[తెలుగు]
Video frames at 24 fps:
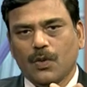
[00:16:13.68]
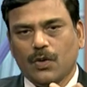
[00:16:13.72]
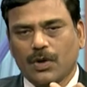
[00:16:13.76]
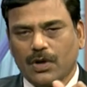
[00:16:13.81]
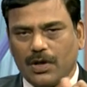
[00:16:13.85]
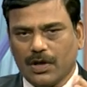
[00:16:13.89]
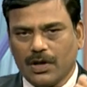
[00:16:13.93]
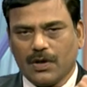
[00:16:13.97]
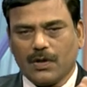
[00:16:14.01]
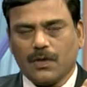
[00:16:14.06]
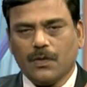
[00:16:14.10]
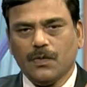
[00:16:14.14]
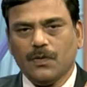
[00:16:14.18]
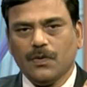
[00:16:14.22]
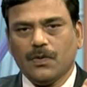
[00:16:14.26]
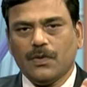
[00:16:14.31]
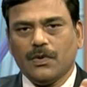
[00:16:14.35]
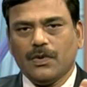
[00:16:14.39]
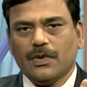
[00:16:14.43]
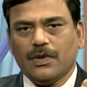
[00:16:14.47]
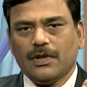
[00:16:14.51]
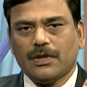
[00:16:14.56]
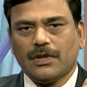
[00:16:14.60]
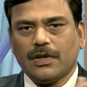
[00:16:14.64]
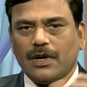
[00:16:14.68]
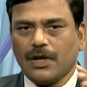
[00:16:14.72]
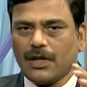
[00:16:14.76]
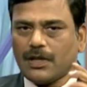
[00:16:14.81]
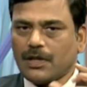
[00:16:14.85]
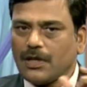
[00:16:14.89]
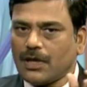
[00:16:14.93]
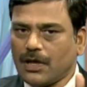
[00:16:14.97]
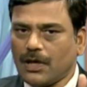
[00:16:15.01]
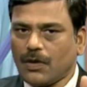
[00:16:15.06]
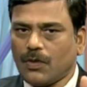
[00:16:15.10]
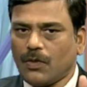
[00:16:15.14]
ఒక రకం
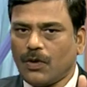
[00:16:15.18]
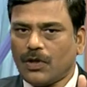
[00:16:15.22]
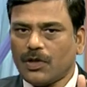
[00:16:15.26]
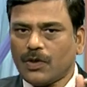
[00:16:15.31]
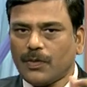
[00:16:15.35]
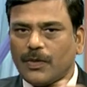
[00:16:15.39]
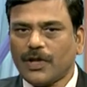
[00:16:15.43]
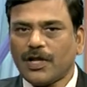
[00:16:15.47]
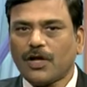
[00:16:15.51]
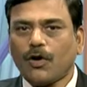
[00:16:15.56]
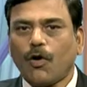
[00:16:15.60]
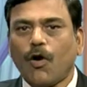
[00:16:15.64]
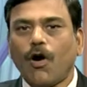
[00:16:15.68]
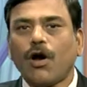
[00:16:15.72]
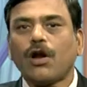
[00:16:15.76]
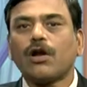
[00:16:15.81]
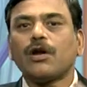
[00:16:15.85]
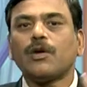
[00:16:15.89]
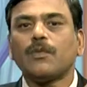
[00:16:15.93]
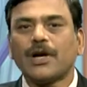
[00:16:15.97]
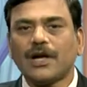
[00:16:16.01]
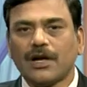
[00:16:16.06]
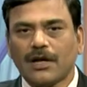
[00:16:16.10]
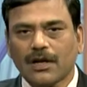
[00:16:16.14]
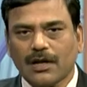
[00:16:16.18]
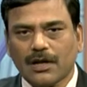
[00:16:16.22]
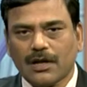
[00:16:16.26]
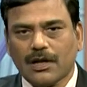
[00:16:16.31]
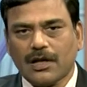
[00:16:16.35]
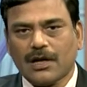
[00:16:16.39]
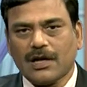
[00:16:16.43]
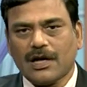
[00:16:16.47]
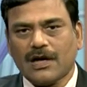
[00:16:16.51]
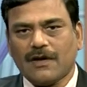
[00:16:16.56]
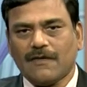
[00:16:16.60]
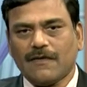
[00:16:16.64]
తర్వాత కొంతమందికి
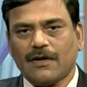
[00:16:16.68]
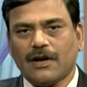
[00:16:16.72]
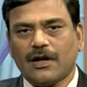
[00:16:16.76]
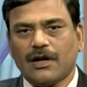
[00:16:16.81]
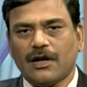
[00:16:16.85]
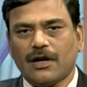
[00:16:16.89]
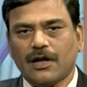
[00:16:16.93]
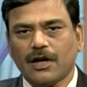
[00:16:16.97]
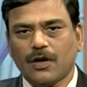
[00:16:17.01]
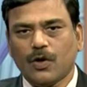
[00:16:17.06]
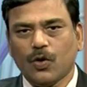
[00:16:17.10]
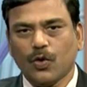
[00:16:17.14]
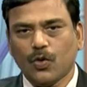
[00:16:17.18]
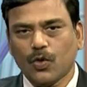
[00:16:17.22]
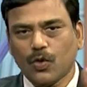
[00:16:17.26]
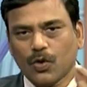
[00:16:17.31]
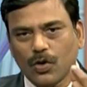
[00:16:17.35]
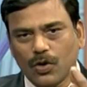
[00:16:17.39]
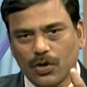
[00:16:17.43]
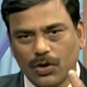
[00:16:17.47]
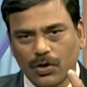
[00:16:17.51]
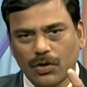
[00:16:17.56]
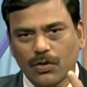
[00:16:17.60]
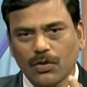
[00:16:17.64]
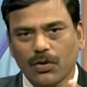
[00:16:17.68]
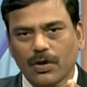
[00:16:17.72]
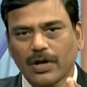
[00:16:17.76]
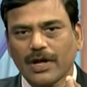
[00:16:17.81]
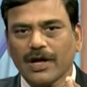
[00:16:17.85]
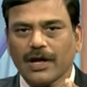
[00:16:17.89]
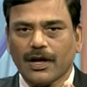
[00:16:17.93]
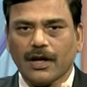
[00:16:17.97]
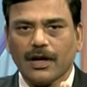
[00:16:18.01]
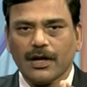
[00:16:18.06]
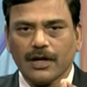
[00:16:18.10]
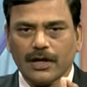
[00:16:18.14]
ఆర్నమెంటల్గా కావాలంటే గోల్డ్
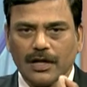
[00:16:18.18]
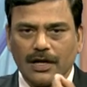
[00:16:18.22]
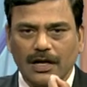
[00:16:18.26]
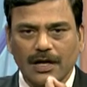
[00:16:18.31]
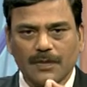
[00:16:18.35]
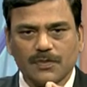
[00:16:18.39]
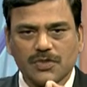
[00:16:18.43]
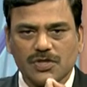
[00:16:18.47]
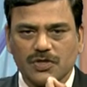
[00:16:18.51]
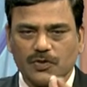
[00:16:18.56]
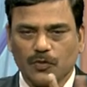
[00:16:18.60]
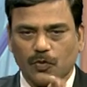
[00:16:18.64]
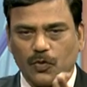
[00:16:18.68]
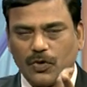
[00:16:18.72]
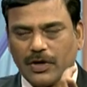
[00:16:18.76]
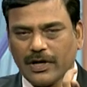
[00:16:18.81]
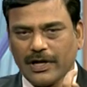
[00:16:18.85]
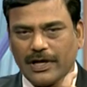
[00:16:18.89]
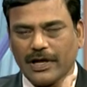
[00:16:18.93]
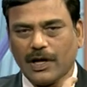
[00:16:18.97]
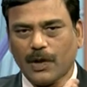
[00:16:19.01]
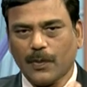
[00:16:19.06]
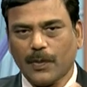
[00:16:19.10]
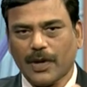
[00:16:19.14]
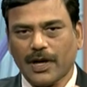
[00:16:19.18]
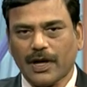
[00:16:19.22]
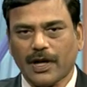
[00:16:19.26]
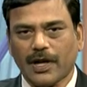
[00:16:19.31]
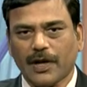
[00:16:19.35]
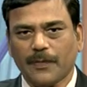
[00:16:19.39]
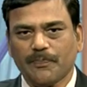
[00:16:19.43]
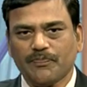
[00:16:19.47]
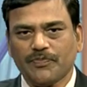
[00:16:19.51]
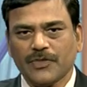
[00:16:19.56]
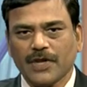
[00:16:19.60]
కూడా క్లిప్స్ ఉంటాయి అన్నమాట